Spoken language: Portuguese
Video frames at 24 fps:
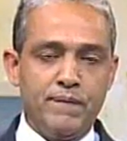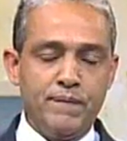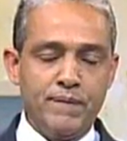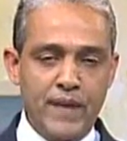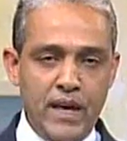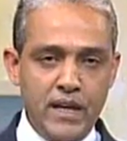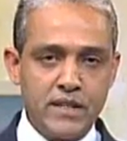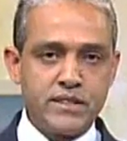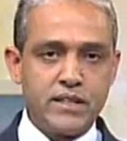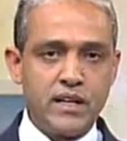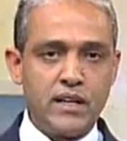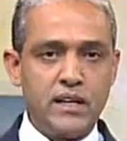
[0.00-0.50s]

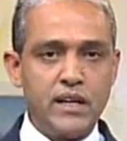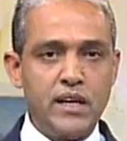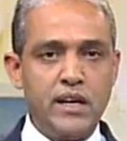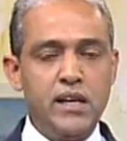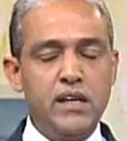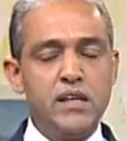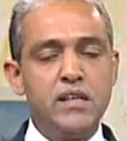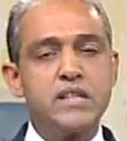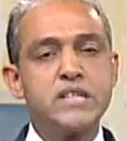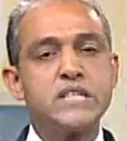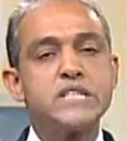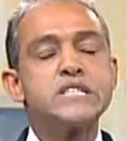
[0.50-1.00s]
Nesta
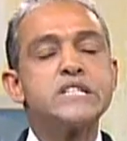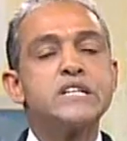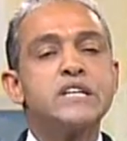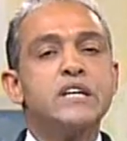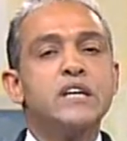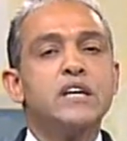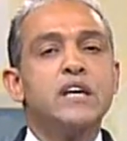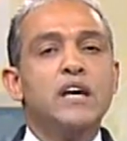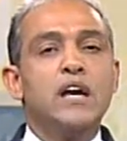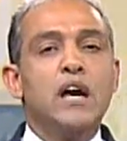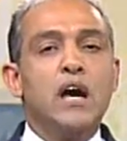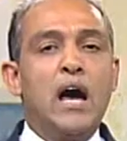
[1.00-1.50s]
lei,
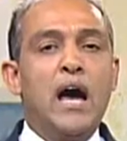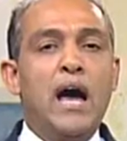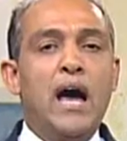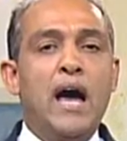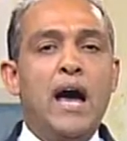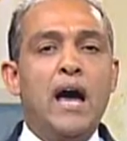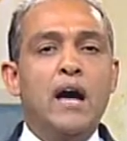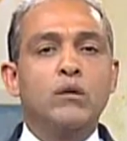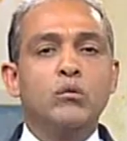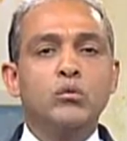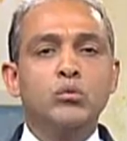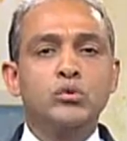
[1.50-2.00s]

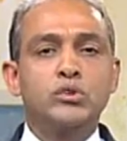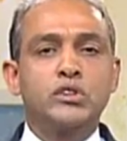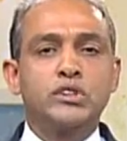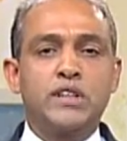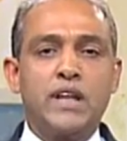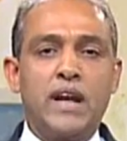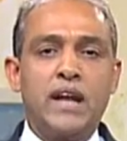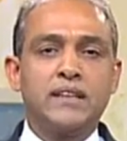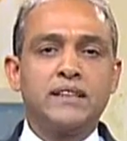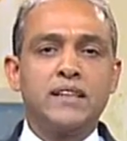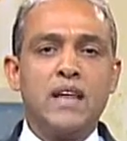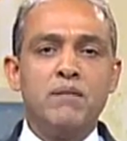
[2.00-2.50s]
há um
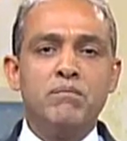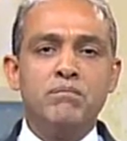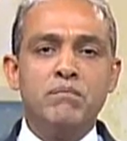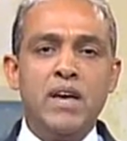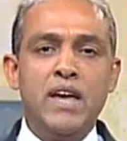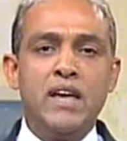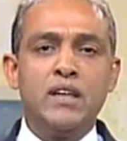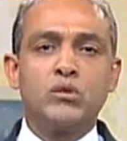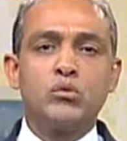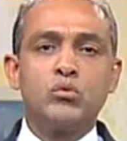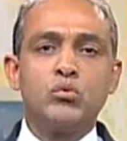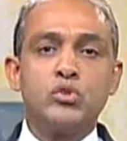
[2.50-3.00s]

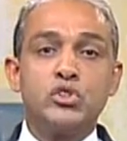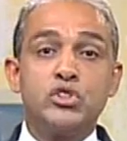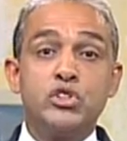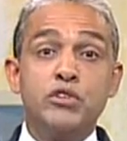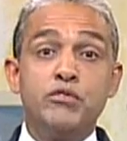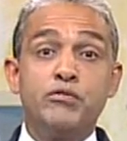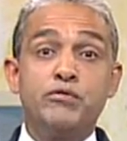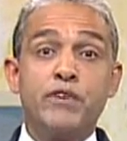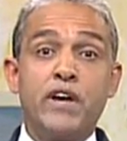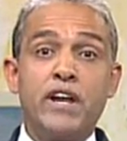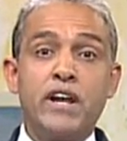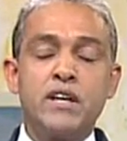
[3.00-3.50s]
tratamento
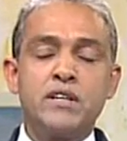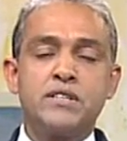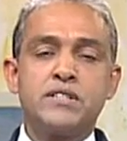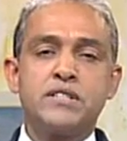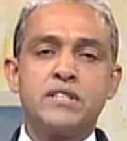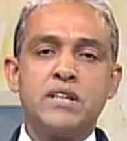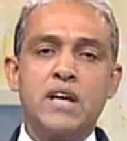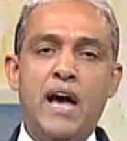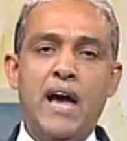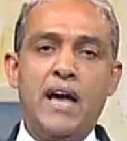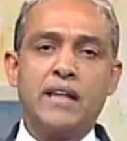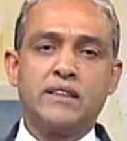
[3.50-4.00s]

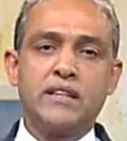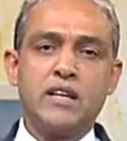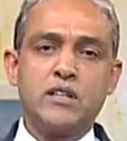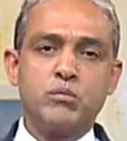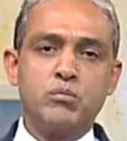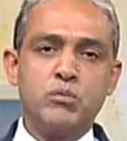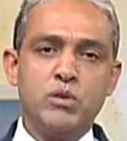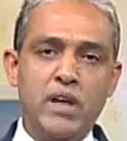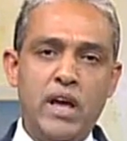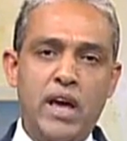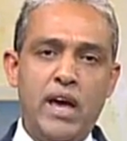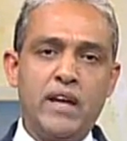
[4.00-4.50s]
diferenciado
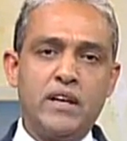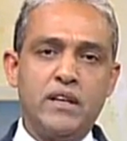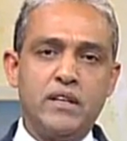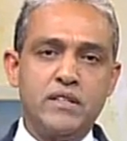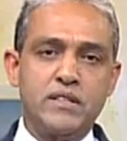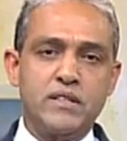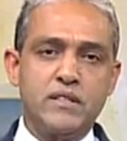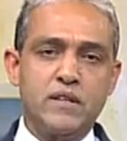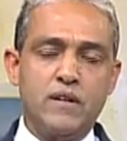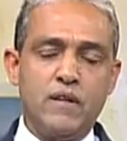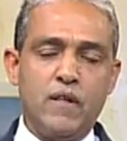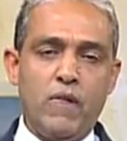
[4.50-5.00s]
das
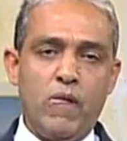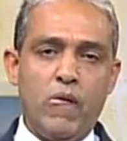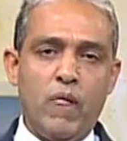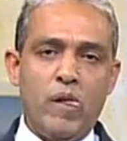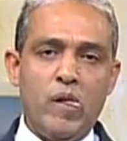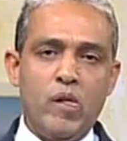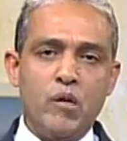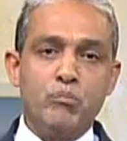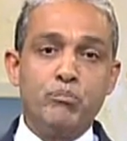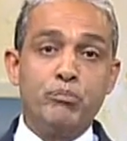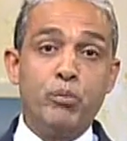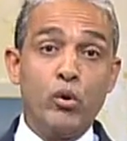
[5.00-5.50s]
mulheres,
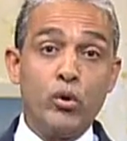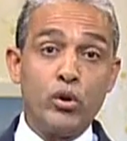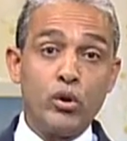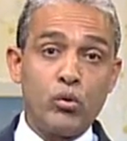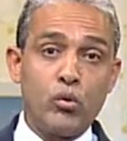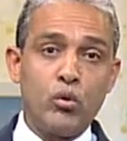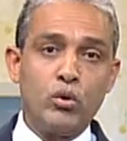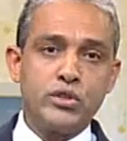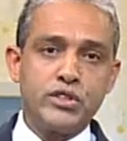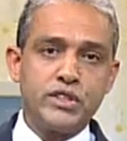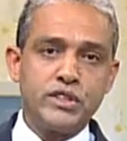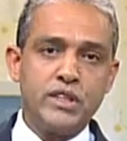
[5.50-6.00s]

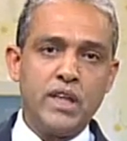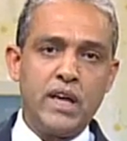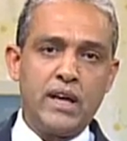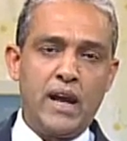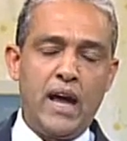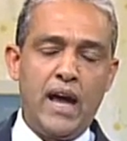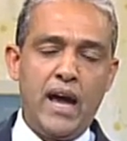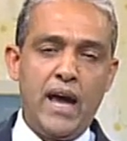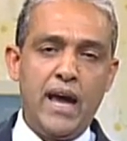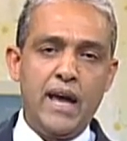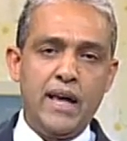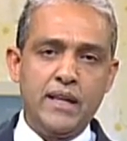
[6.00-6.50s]
por
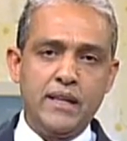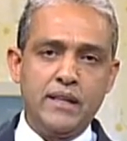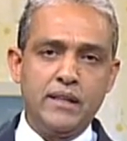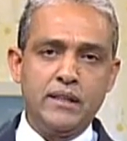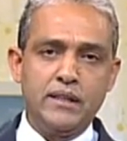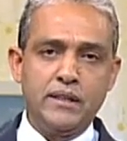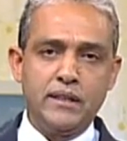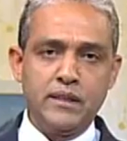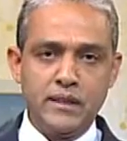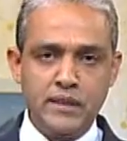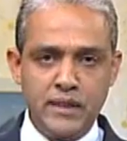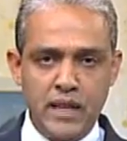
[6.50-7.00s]
considerar,
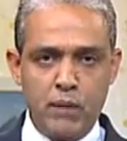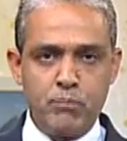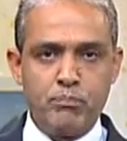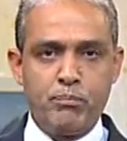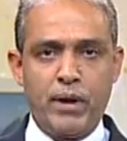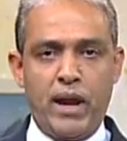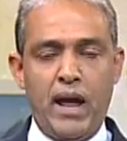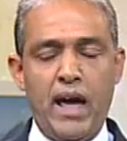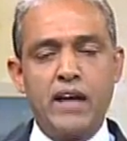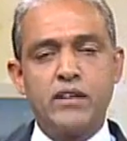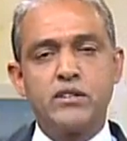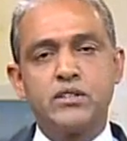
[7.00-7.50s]
na
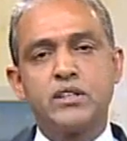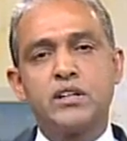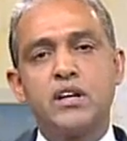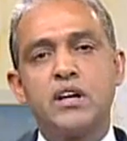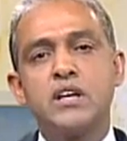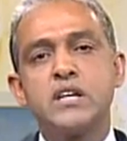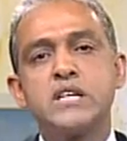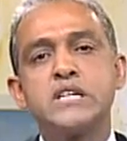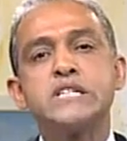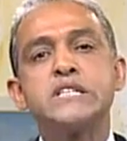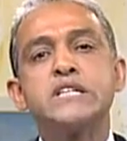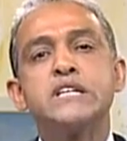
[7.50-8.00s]

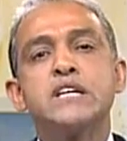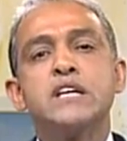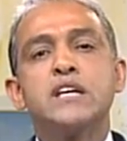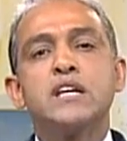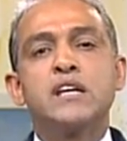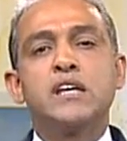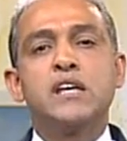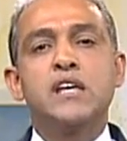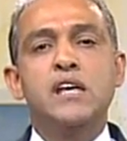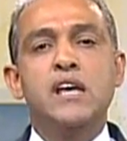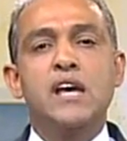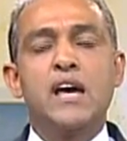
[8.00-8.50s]
prática,
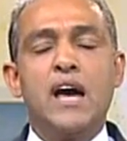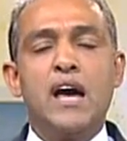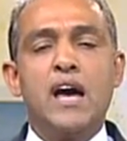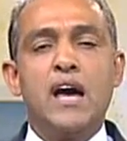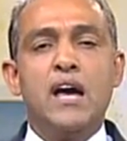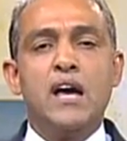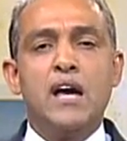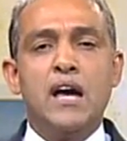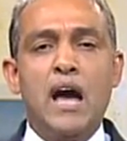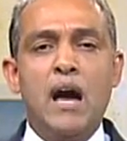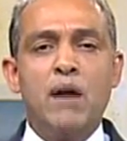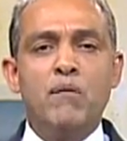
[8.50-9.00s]
que
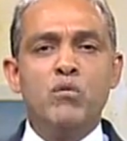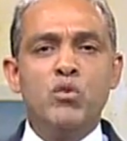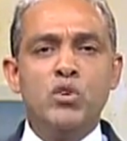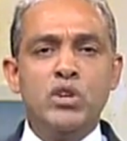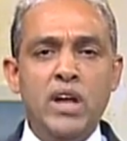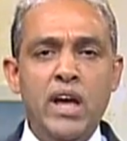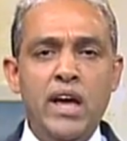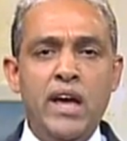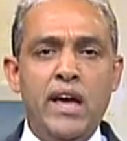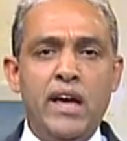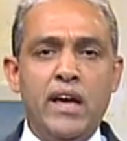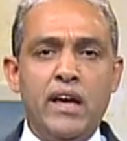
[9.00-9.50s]
a
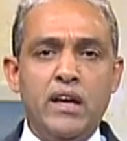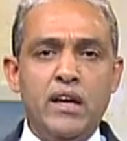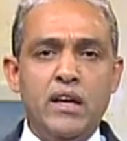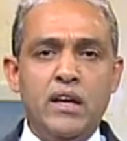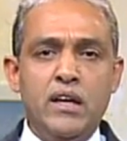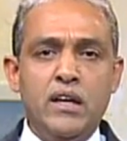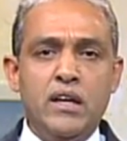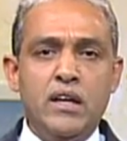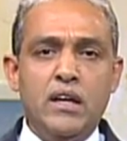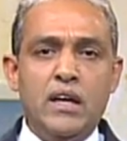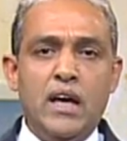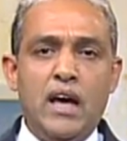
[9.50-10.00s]

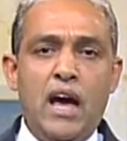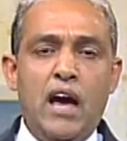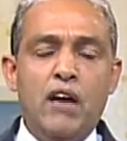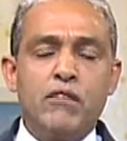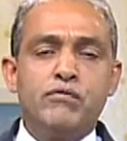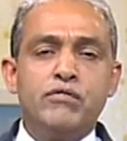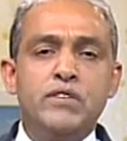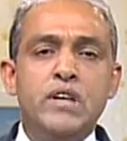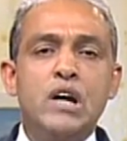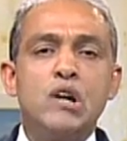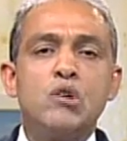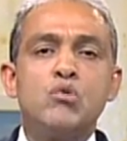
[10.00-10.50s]
mulher
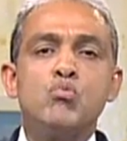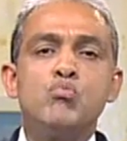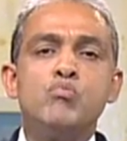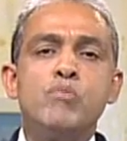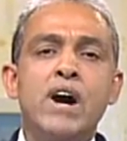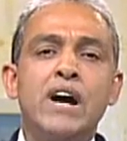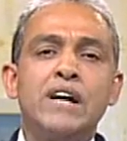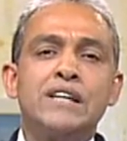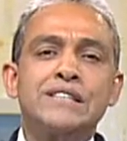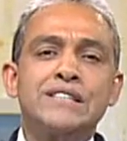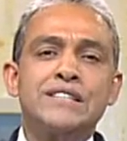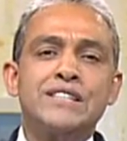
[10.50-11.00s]
havia
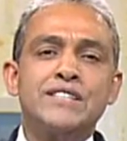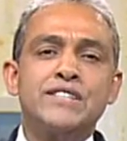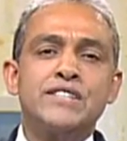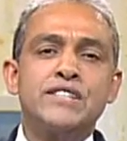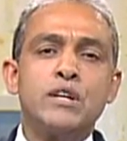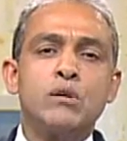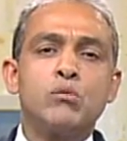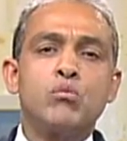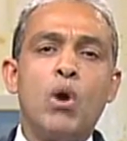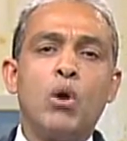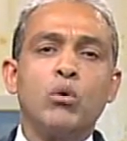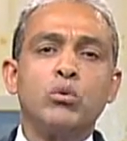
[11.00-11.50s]
uma
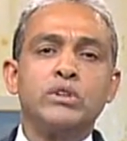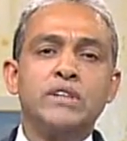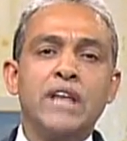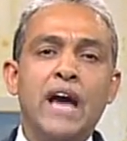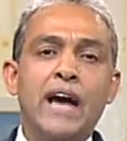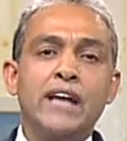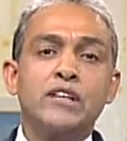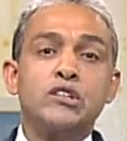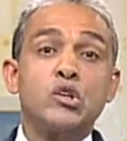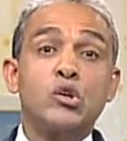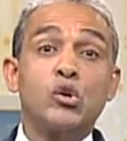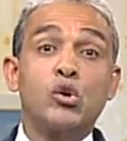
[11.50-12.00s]

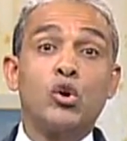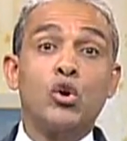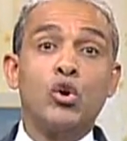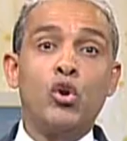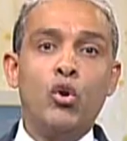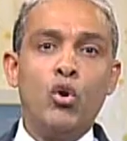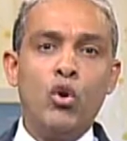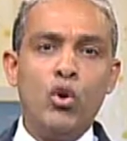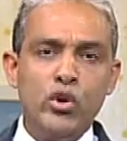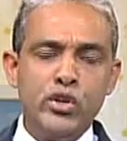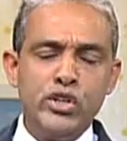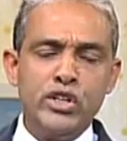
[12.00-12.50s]
desigualdade
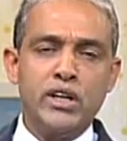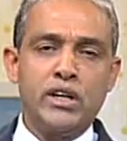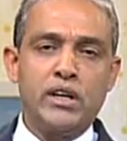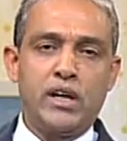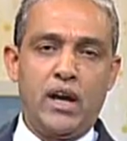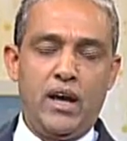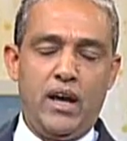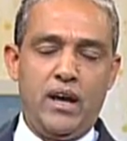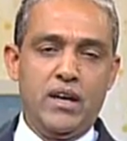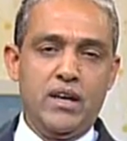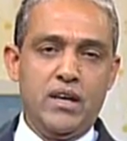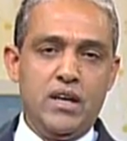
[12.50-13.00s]

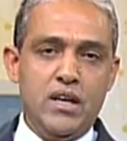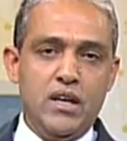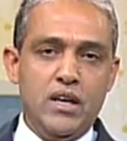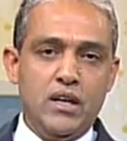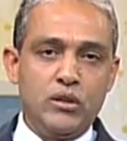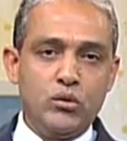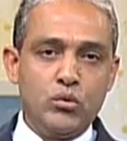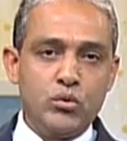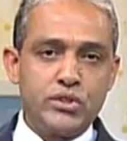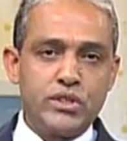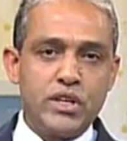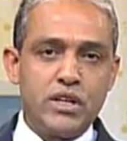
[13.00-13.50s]
crônica
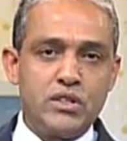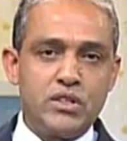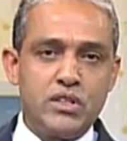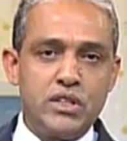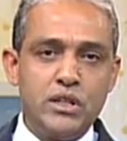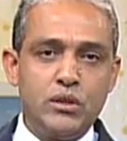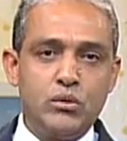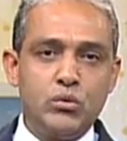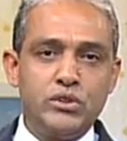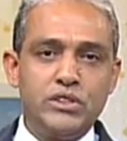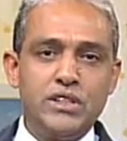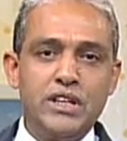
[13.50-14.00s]
no
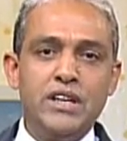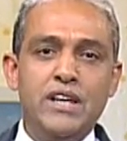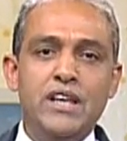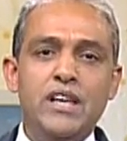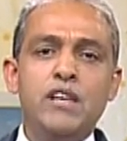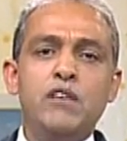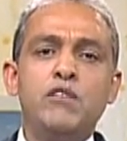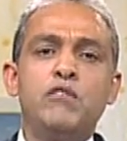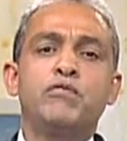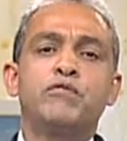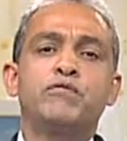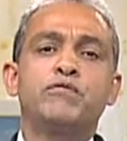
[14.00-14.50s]
sentido de
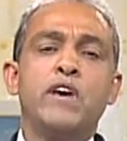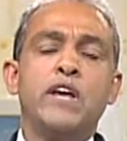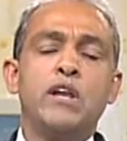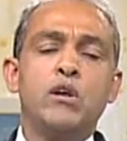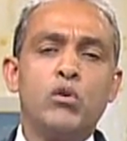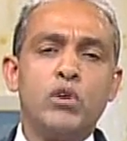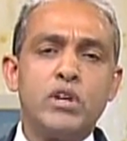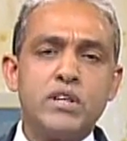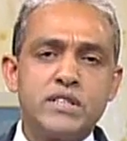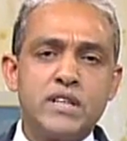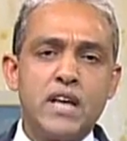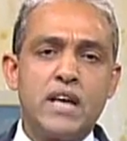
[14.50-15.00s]

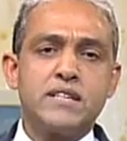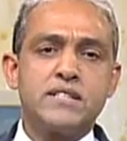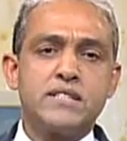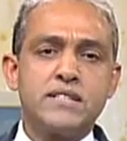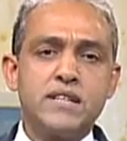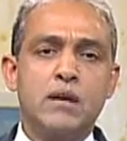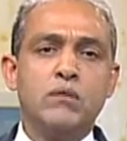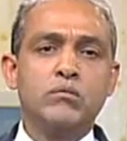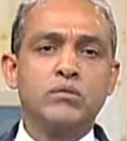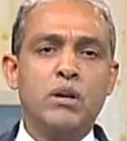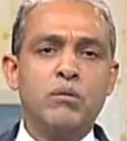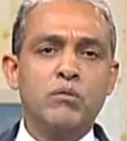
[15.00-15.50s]

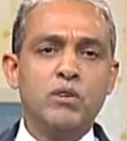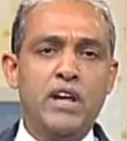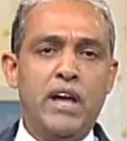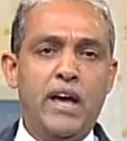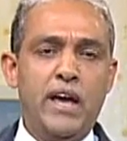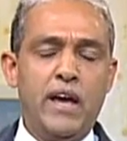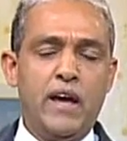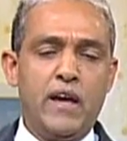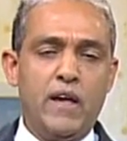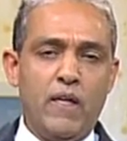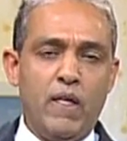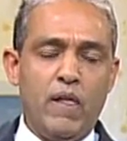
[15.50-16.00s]
inferiorização da
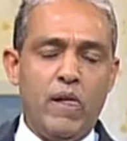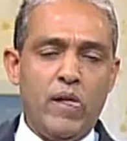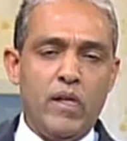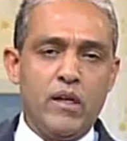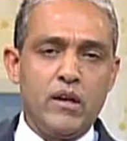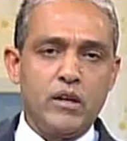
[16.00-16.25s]
mulher.